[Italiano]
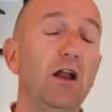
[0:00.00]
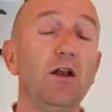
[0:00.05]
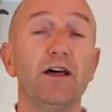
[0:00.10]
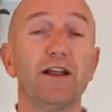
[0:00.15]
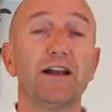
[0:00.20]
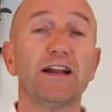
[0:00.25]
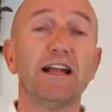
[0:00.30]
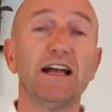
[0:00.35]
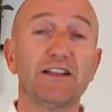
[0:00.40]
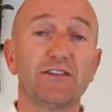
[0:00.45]

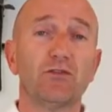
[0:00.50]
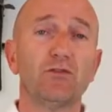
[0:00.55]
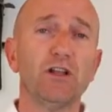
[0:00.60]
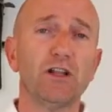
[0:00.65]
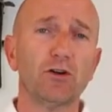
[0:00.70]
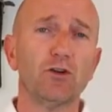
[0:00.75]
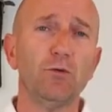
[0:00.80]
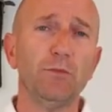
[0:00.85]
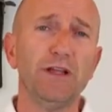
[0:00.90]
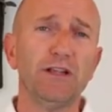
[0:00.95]
Allora ragazzi, un
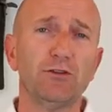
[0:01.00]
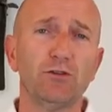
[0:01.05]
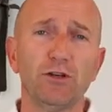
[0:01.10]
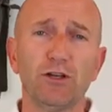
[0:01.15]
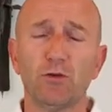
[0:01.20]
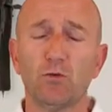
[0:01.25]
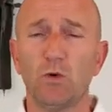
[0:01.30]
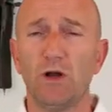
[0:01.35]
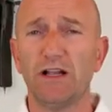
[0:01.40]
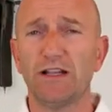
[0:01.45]
argomento
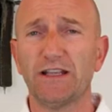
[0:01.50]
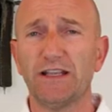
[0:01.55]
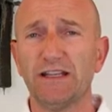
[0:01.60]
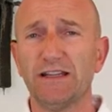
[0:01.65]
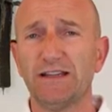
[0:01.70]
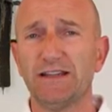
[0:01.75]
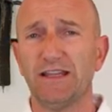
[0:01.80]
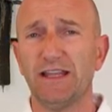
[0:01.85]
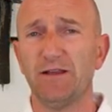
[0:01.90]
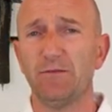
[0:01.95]
di
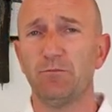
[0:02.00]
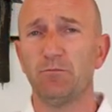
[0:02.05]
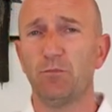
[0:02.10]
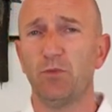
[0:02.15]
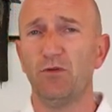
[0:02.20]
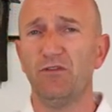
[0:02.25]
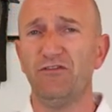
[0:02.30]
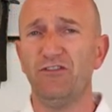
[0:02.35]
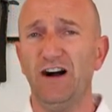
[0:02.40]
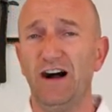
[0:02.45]
qualche
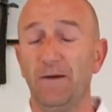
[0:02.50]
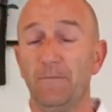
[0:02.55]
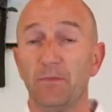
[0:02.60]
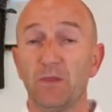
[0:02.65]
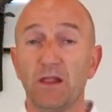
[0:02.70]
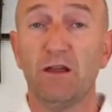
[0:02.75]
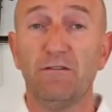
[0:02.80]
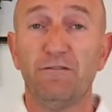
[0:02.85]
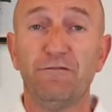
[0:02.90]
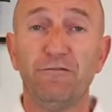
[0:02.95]
tempo fa.
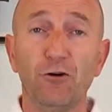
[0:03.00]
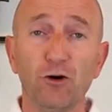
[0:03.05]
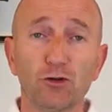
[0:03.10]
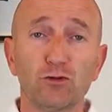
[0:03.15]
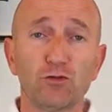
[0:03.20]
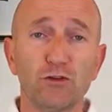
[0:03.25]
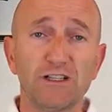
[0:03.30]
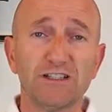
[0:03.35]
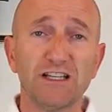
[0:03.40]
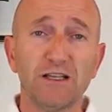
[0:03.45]

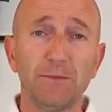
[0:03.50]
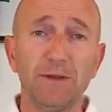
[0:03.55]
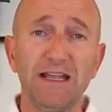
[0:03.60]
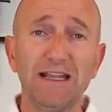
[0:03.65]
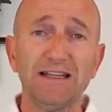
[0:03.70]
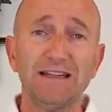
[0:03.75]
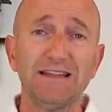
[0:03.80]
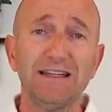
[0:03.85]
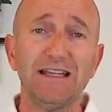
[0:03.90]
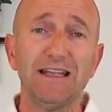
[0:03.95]

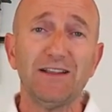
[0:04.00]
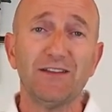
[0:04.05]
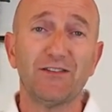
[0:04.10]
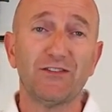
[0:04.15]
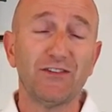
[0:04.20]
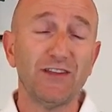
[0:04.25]
Fortunatamente